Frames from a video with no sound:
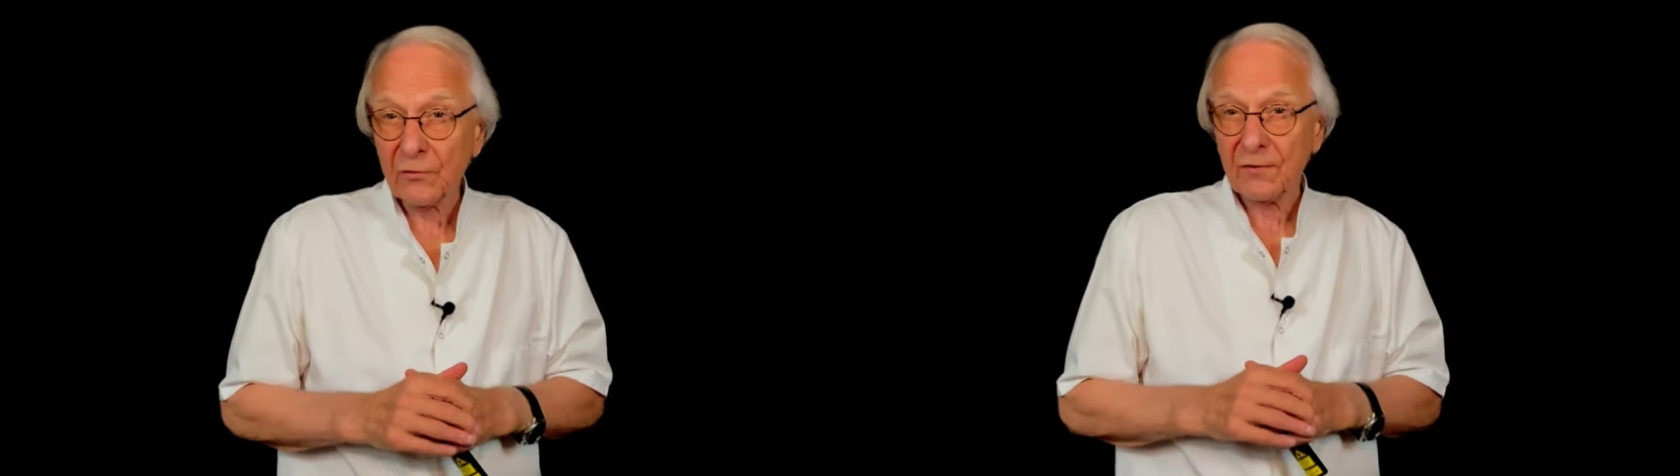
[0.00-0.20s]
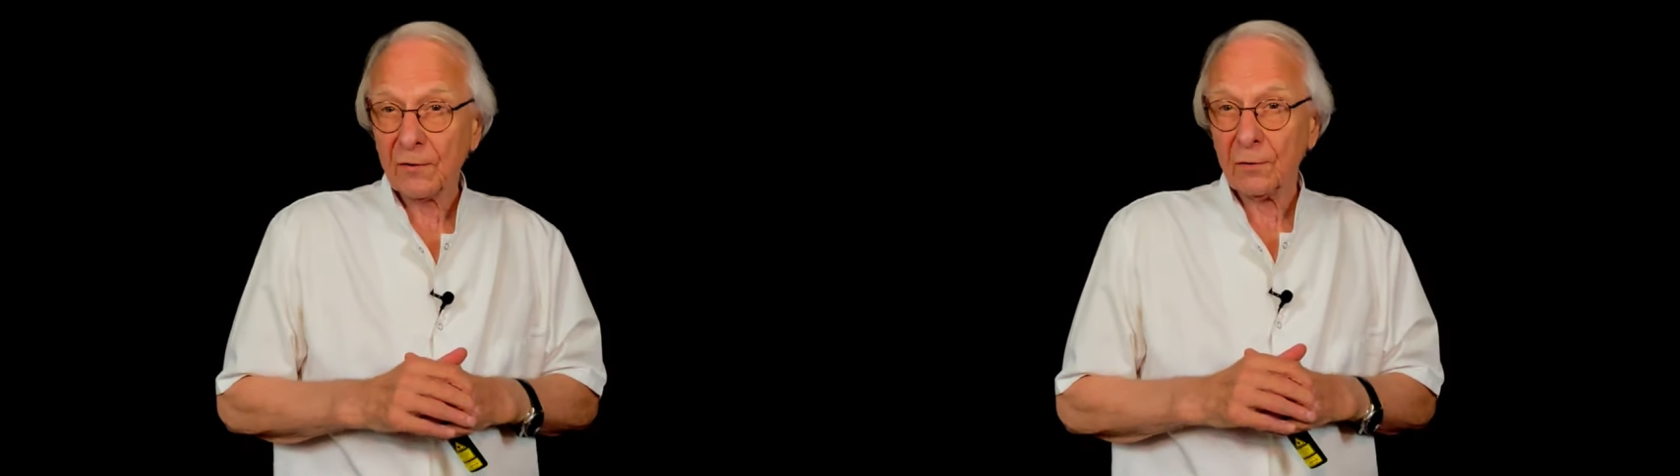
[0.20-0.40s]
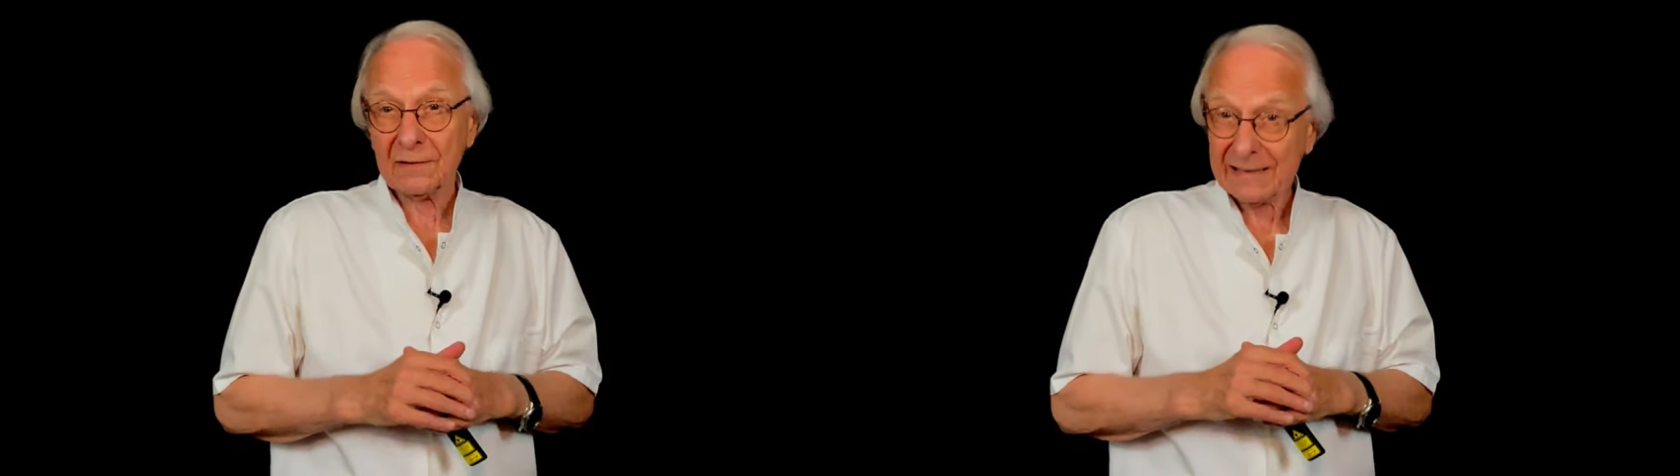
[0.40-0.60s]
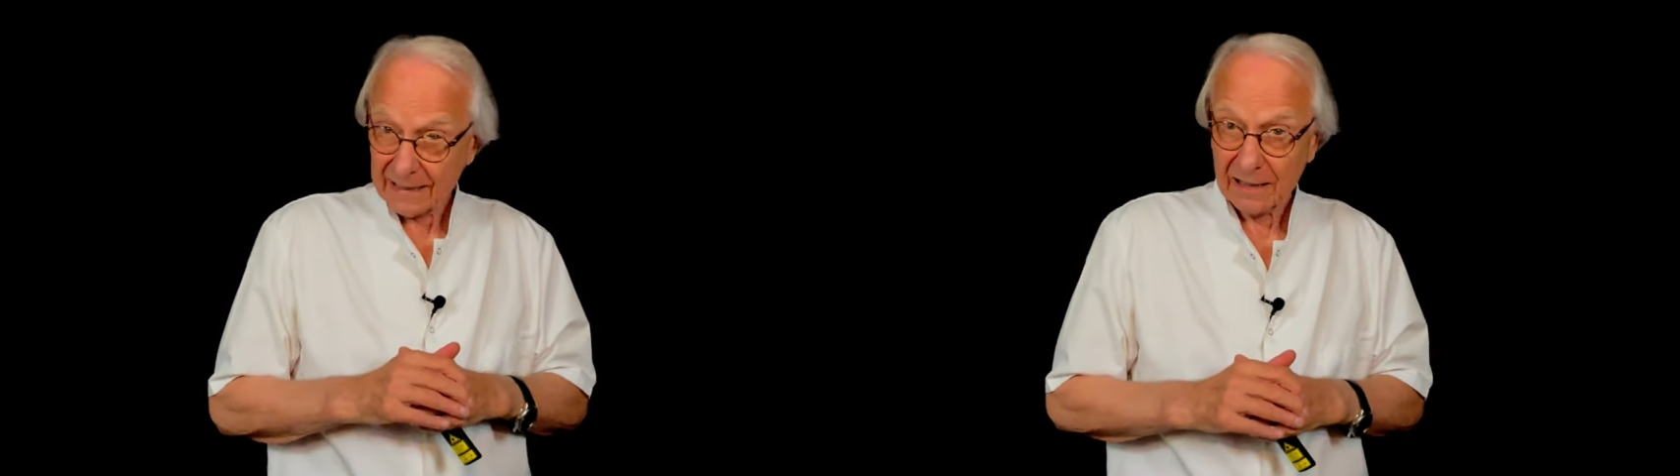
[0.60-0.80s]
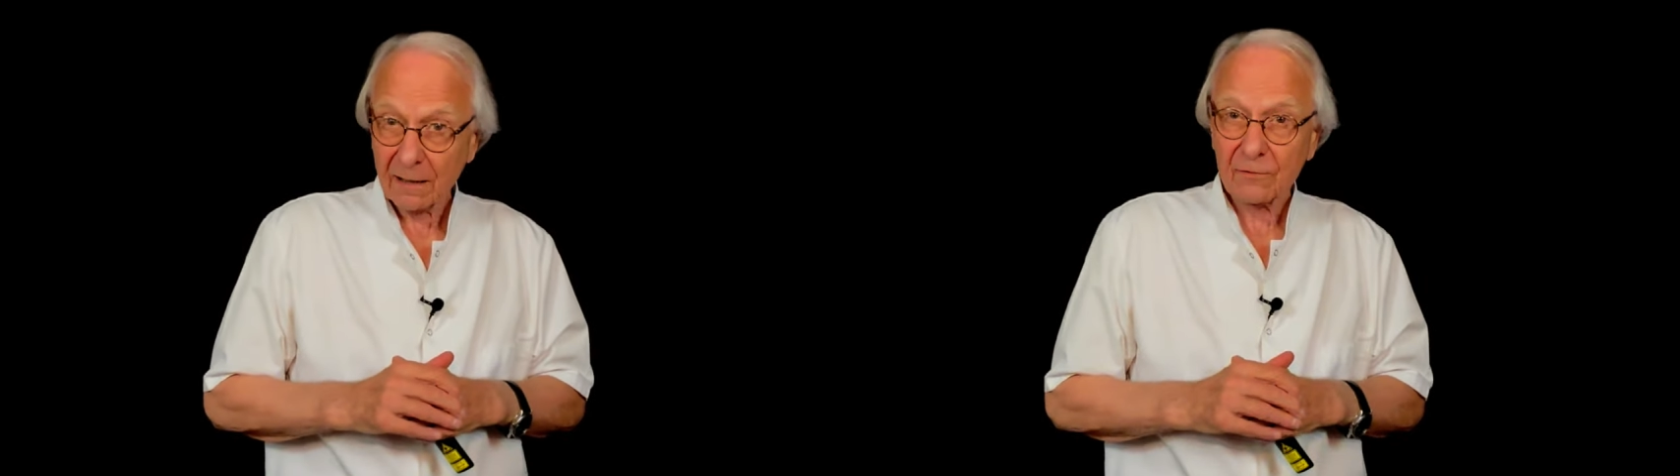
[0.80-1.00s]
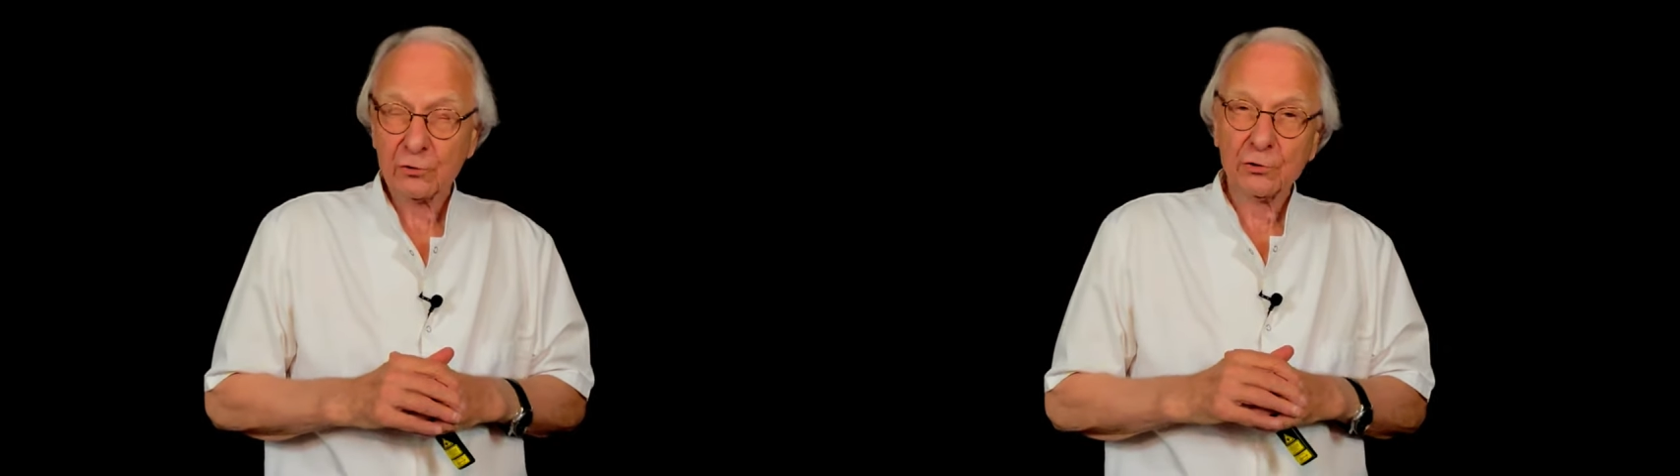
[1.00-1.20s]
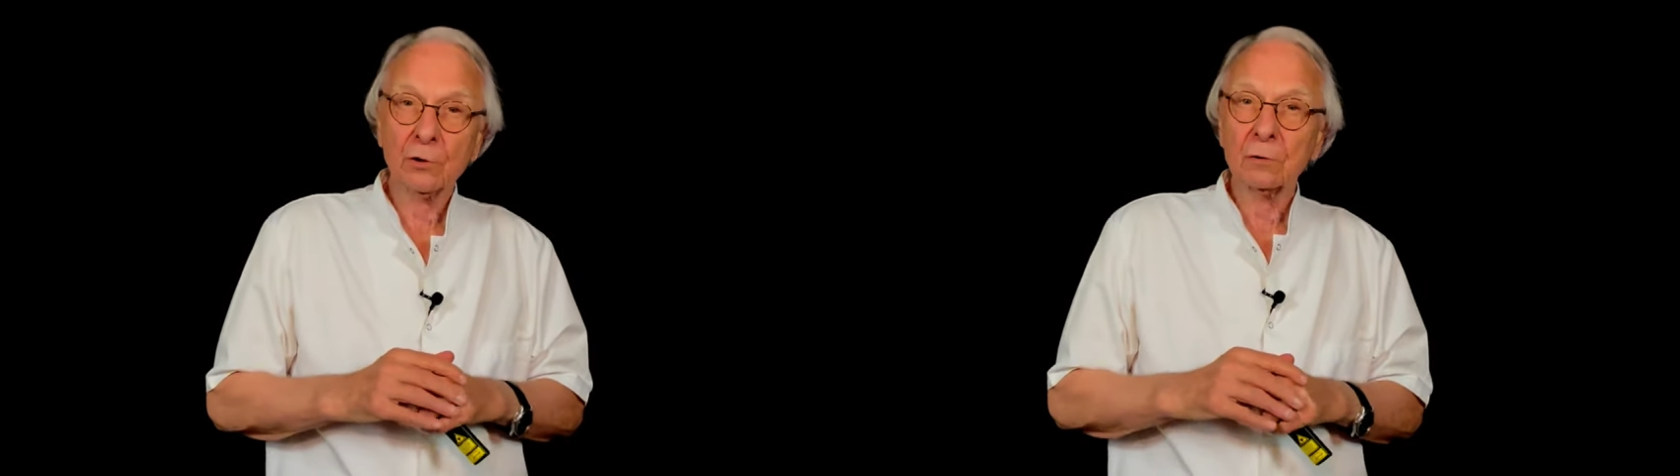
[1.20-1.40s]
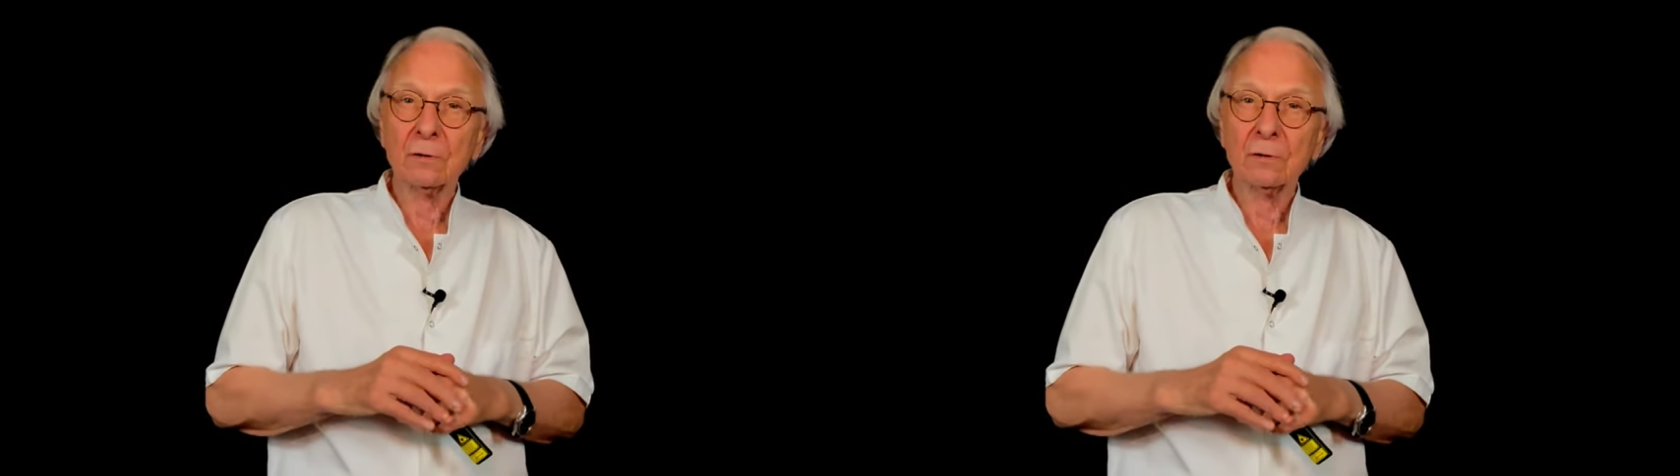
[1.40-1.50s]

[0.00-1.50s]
se dire que